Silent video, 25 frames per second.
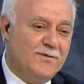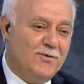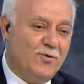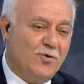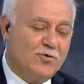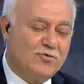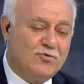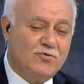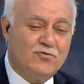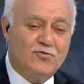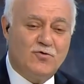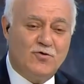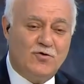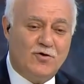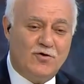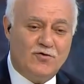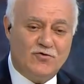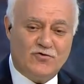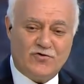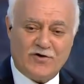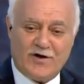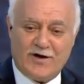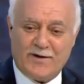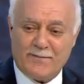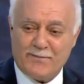30 gün
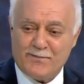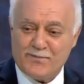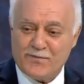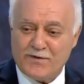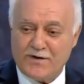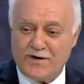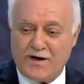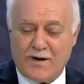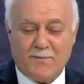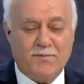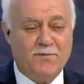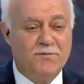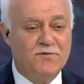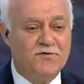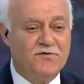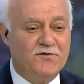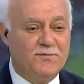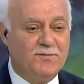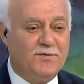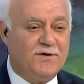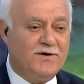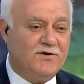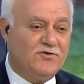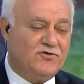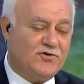önce
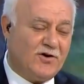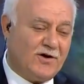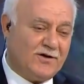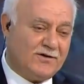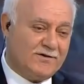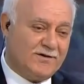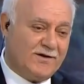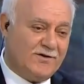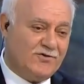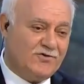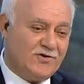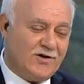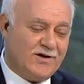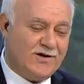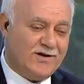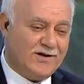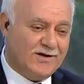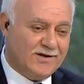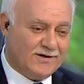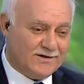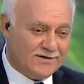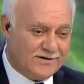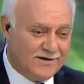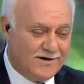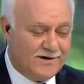kapımızı biri çaldı, içeri
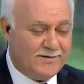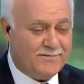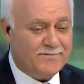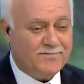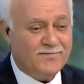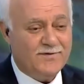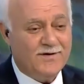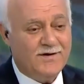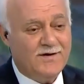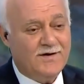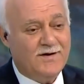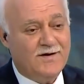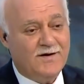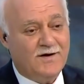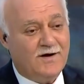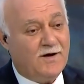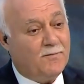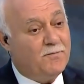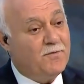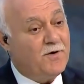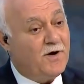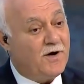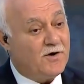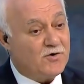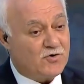girdi
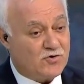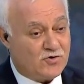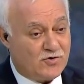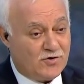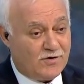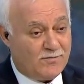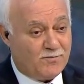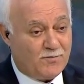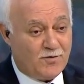kapıyı açtık.